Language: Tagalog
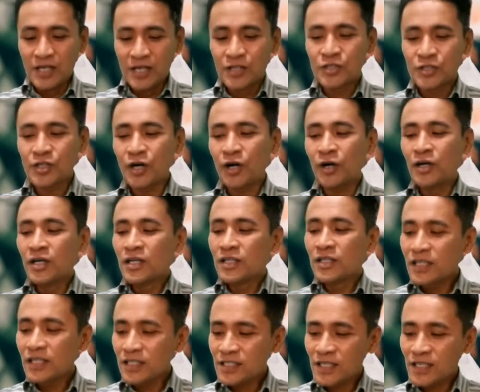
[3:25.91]
So
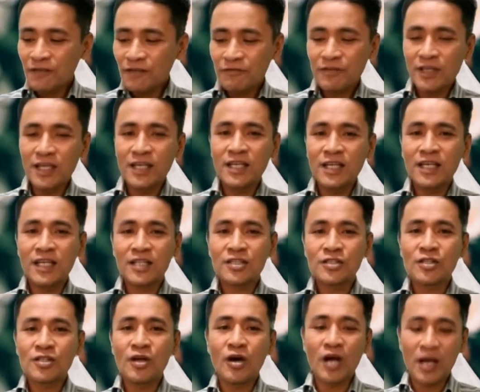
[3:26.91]
this evening, let's
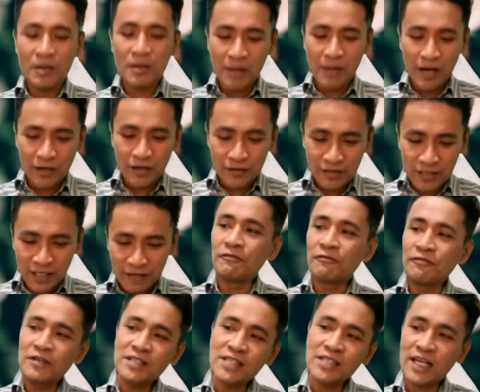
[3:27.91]
talk about the
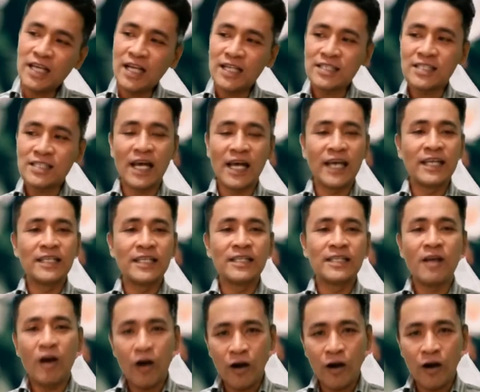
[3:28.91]
physical sign